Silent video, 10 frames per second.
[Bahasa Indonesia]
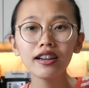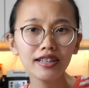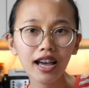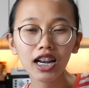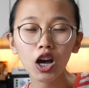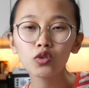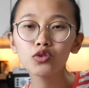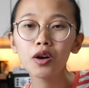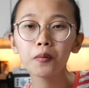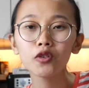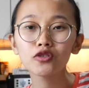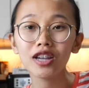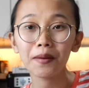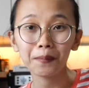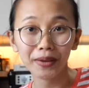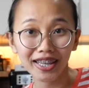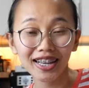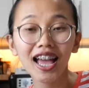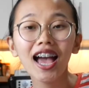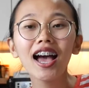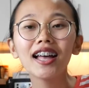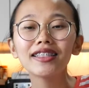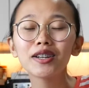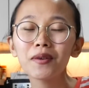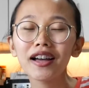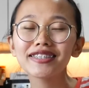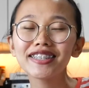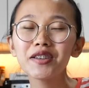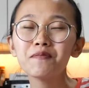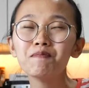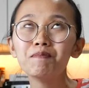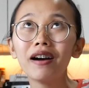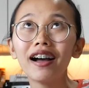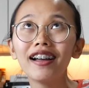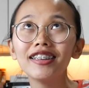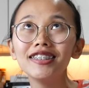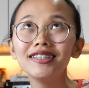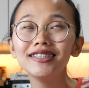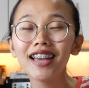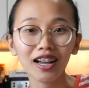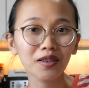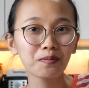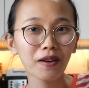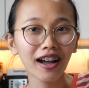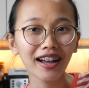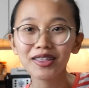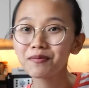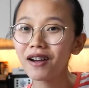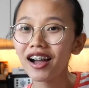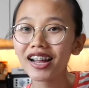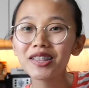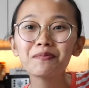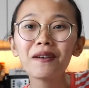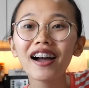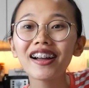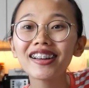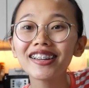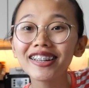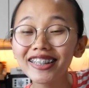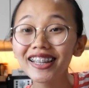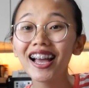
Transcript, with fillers: Dan aku juga mengucapin Terima kasih banyak banget banget banget